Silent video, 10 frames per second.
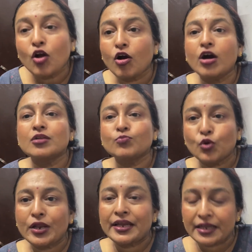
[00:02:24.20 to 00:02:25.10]
और
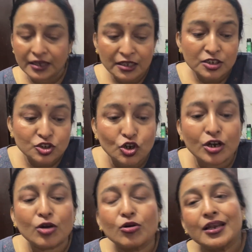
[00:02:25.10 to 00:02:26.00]
बोलेंगे जो
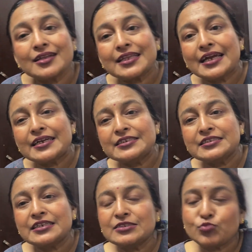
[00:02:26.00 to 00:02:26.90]
लोग को लगता है कि
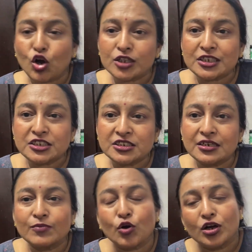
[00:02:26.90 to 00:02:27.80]
अनिता जी बहुत अच्छी
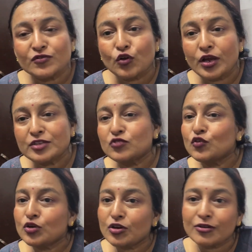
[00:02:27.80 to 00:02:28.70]
है बहुत वो है तो
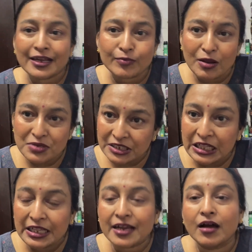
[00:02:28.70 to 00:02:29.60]
वो लोग एक बार
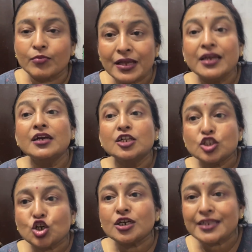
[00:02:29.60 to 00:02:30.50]
बसंती का भी
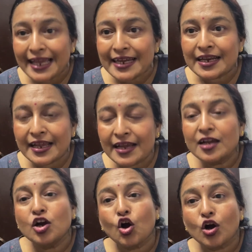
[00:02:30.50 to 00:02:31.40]
दुख देख ले
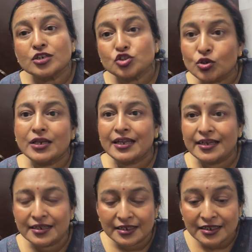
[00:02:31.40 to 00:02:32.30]
और सुन ले
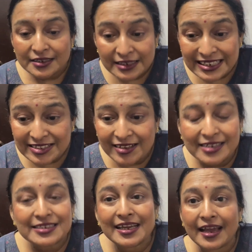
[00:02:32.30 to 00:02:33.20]
किस तरह
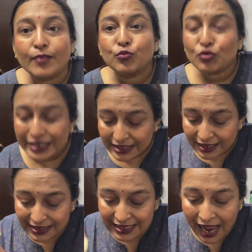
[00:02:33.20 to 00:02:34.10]
से हैं पूरी
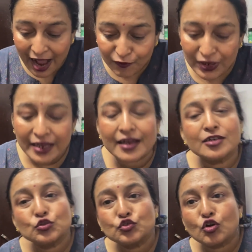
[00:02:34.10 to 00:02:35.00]
तरह से हावी हैं
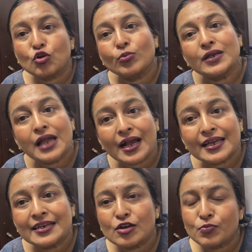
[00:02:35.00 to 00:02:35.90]
दूसरों को भी ला
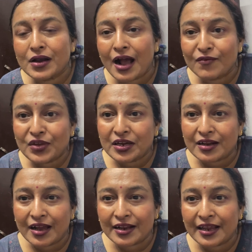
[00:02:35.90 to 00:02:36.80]
इनके ऊपर हावी
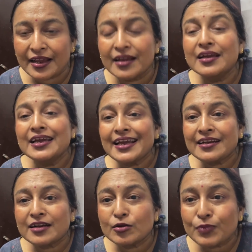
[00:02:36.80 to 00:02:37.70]
करा रहे हैं
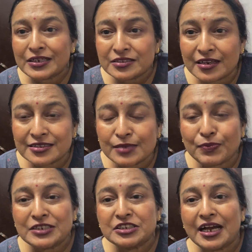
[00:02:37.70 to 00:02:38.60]
इनका इस तरह से
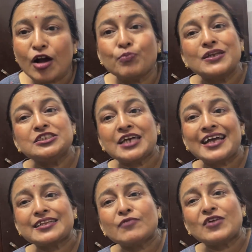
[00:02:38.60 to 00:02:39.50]
पंचायत और
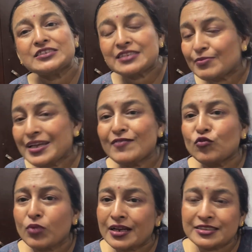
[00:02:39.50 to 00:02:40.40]
पंचायत का फैसला भी
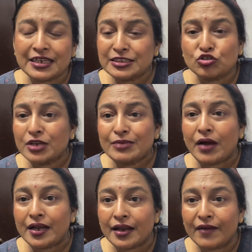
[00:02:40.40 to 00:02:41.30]
अनिता जी को नहीं
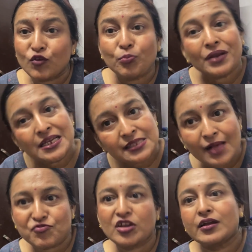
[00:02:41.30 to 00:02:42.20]
मानना है वो अपने
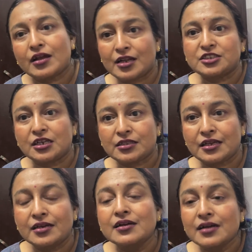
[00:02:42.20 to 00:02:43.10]
हिसाब से कराना चाहते
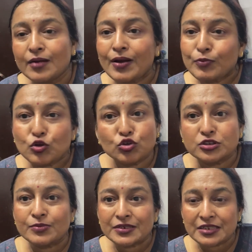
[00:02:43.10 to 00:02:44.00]
हैं अब आप लोग खुद
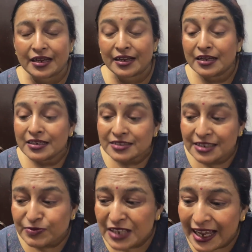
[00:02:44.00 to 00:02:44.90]
समझदार हैं
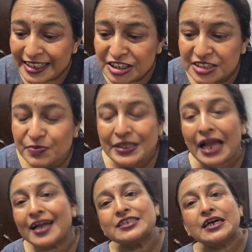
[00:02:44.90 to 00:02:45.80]
जब सारी चीज़
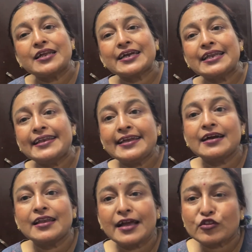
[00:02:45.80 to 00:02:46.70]
बताया जा रहा है कि
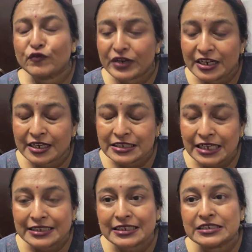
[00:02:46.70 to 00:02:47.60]
लीगल है तो फिर इनके
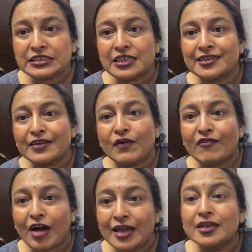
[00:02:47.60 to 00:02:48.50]
साथ इस तरह के
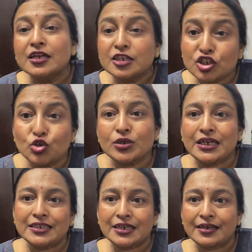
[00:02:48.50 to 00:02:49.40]
व्यवहार क्यों
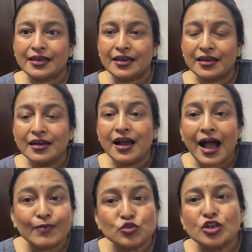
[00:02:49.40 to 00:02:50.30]
किए जा रहे हैं
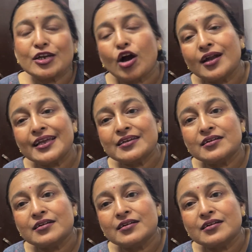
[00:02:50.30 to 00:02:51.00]
अब जो रिकॉर्डिंग